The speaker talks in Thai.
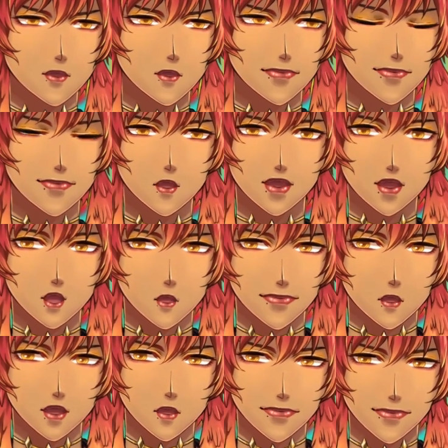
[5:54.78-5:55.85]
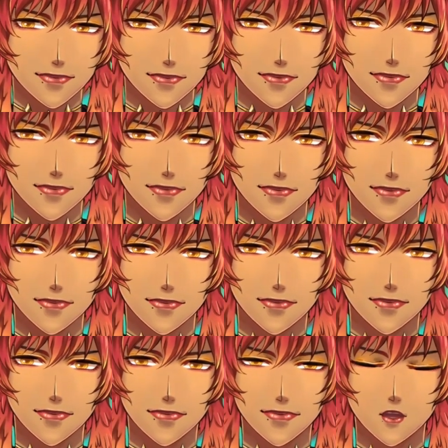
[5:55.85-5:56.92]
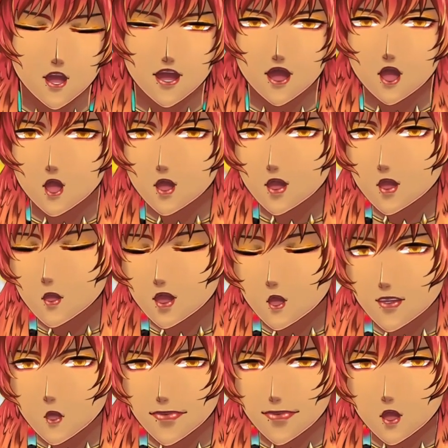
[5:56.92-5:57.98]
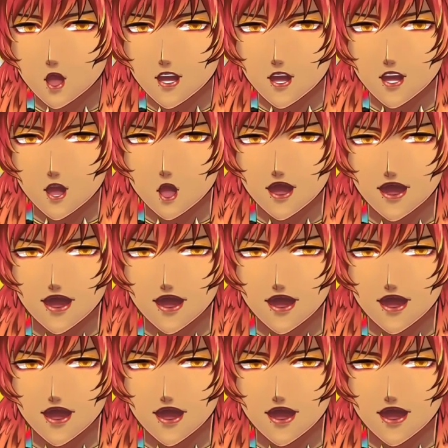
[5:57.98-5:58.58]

บอกเลยว่างง ใครที่ติดตามเรามาตั้งแต่